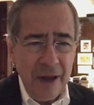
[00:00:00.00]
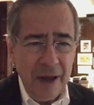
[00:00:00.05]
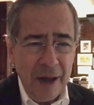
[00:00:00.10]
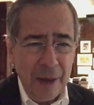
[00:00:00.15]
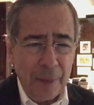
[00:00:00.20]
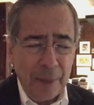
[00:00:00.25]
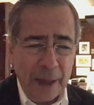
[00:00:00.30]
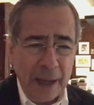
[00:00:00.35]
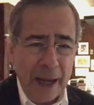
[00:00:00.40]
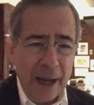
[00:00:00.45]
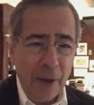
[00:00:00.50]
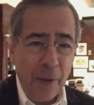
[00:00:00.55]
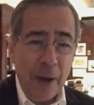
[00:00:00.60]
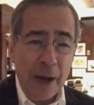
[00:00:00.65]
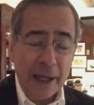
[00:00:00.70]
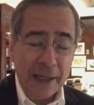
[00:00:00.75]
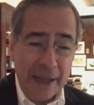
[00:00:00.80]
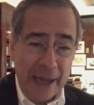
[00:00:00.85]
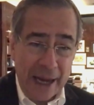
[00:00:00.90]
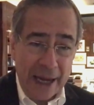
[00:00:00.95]
é para
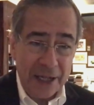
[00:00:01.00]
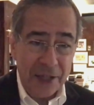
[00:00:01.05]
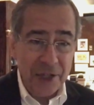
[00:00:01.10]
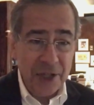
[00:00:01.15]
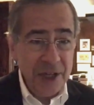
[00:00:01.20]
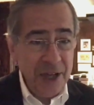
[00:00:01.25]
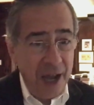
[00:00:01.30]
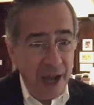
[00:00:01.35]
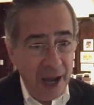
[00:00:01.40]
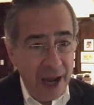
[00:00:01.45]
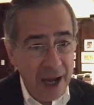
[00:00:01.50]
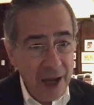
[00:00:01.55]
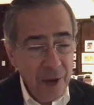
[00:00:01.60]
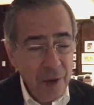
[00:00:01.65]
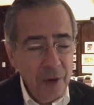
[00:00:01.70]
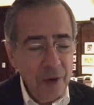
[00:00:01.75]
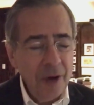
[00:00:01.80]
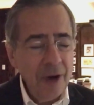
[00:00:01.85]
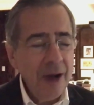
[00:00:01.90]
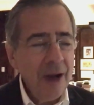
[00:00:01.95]
guardar
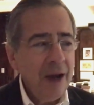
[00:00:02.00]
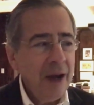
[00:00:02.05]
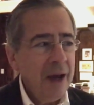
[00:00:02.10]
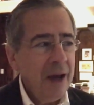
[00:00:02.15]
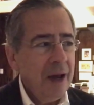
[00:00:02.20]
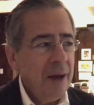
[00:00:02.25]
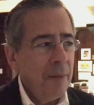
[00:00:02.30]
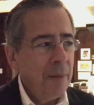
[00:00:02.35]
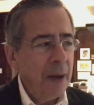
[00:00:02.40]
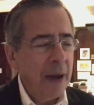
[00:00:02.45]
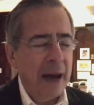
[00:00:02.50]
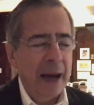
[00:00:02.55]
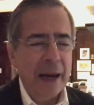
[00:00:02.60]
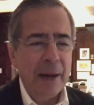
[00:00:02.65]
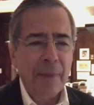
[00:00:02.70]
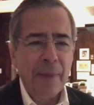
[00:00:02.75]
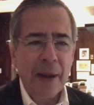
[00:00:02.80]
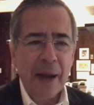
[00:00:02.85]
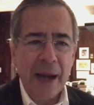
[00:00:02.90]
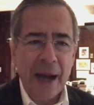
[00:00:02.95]
dinheiro
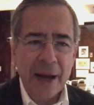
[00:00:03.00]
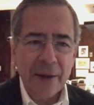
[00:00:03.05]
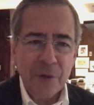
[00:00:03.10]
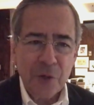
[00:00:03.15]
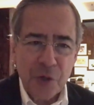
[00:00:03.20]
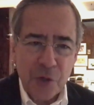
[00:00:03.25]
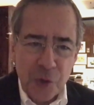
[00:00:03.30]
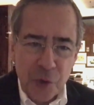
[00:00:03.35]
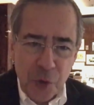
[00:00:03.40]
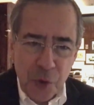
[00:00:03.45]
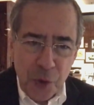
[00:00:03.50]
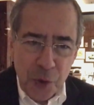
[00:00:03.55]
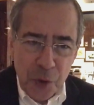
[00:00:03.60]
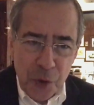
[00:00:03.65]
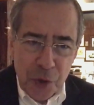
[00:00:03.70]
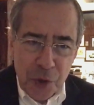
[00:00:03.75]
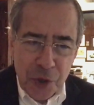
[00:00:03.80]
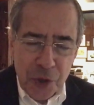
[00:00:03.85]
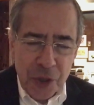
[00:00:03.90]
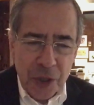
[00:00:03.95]
para pagar os
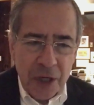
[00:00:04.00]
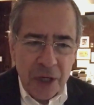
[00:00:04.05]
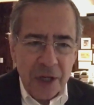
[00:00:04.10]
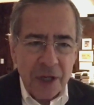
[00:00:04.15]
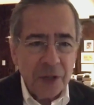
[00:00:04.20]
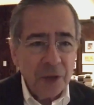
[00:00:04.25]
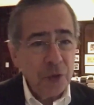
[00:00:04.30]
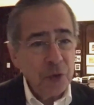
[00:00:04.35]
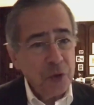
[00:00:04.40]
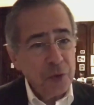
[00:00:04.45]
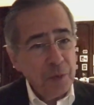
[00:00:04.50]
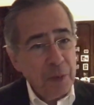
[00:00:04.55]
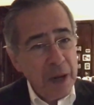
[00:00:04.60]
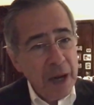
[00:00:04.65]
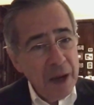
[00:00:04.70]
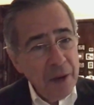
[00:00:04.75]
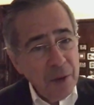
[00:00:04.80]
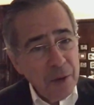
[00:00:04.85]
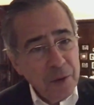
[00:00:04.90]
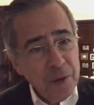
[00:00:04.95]
juros dos
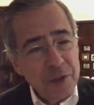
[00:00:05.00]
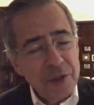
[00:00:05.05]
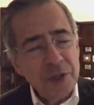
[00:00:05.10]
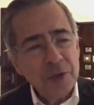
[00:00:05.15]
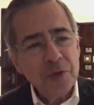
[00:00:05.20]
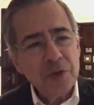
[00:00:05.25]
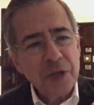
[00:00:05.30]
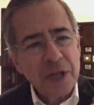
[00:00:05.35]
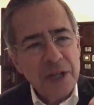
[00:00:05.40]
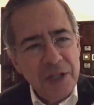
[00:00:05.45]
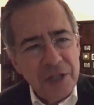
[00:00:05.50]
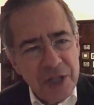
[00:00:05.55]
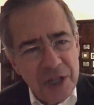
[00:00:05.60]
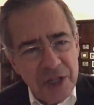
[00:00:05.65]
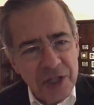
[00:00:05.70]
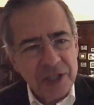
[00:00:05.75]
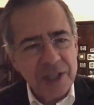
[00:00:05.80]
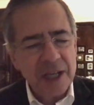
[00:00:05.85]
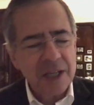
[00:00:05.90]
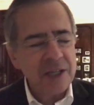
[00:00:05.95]
bancos e dos
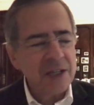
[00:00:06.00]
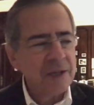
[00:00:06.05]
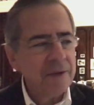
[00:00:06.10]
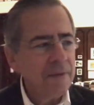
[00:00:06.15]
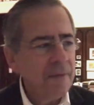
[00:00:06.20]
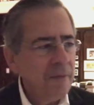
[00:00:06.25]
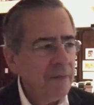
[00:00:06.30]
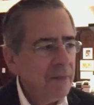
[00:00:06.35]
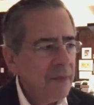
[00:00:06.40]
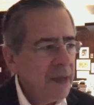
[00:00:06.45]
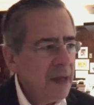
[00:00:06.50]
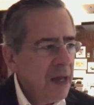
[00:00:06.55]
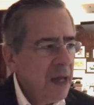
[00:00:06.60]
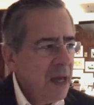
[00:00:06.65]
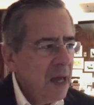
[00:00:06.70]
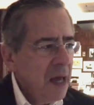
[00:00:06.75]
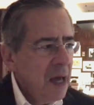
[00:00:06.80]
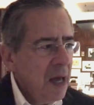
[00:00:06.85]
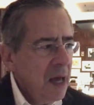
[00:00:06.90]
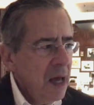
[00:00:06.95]
rentistas.
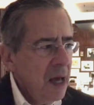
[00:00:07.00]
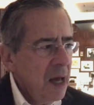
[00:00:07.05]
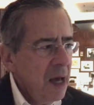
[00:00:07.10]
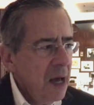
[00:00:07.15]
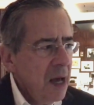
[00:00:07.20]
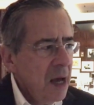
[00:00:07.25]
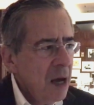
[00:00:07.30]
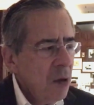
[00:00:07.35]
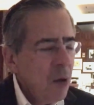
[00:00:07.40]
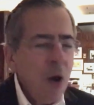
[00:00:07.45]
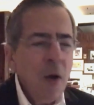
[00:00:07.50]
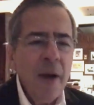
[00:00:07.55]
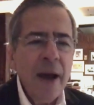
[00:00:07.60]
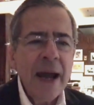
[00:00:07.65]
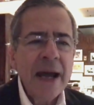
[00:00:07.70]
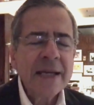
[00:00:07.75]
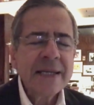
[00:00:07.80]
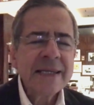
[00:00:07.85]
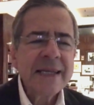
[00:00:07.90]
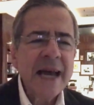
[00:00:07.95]
Qual
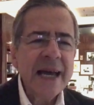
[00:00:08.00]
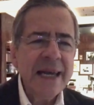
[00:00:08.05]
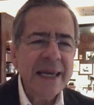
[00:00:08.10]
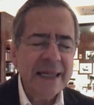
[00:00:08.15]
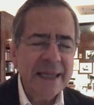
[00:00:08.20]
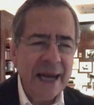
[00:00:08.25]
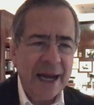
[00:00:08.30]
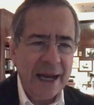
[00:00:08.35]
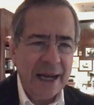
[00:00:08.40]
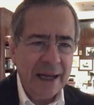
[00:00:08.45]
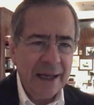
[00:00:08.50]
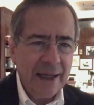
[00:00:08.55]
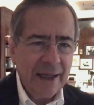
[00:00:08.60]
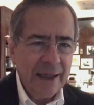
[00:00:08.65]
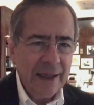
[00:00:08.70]
é a saída?